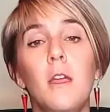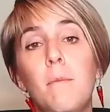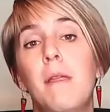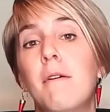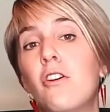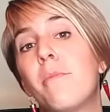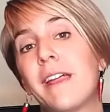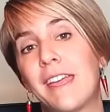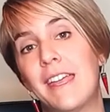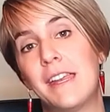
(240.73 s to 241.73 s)
Primero,
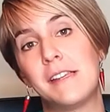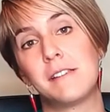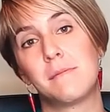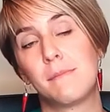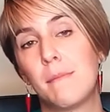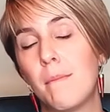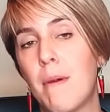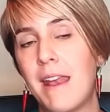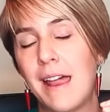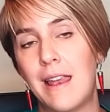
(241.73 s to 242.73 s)
¿para quiénes?
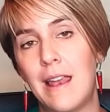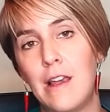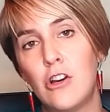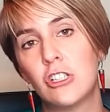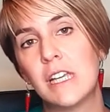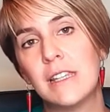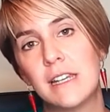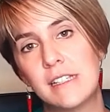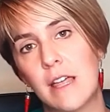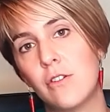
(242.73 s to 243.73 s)
Para los
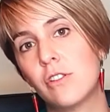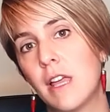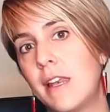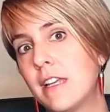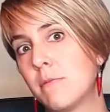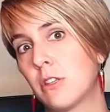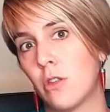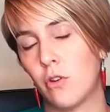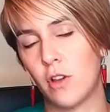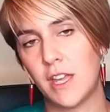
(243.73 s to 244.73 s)
interesados en las
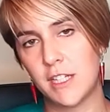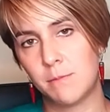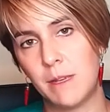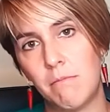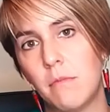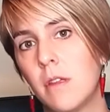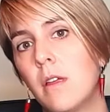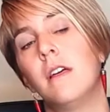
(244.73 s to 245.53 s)
metodologías BIM